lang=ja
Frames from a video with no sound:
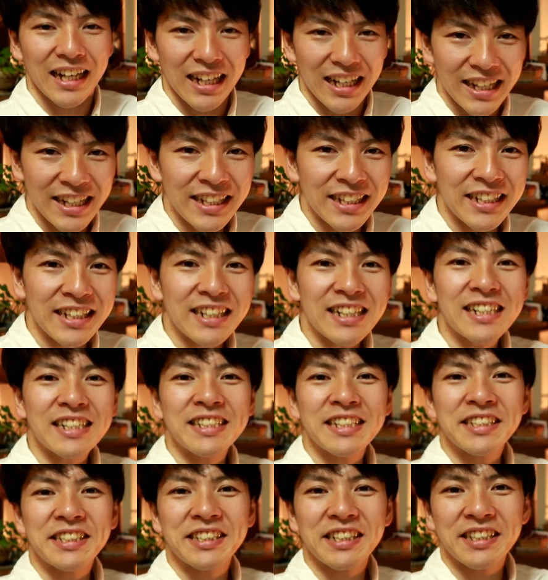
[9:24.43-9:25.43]
はい、いか
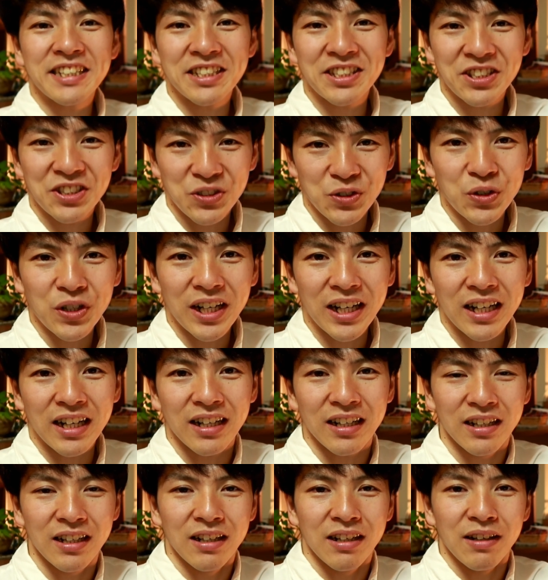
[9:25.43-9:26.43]
がでしたでしょうか。